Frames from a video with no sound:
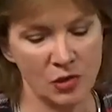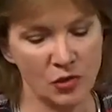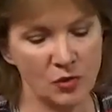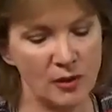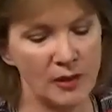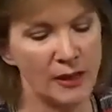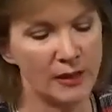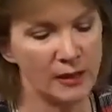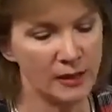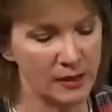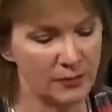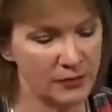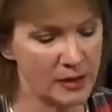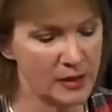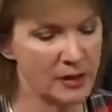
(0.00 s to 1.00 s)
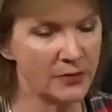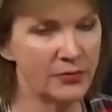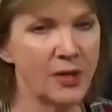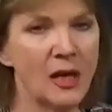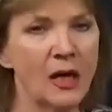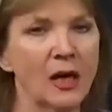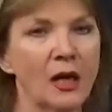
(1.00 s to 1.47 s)
Что для архивистов
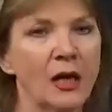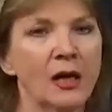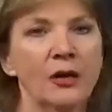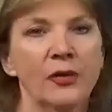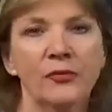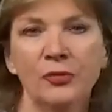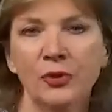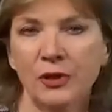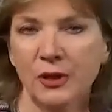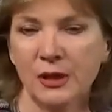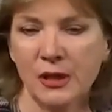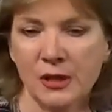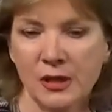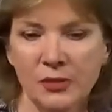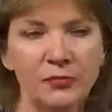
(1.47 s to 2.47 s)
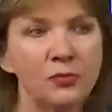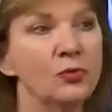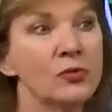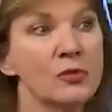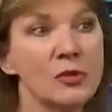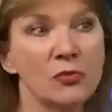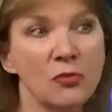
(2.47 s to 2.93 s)
вот из
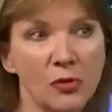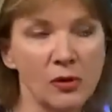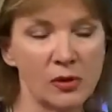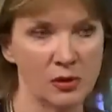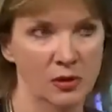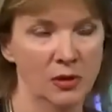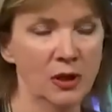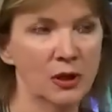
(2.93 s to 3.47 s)
двух зол,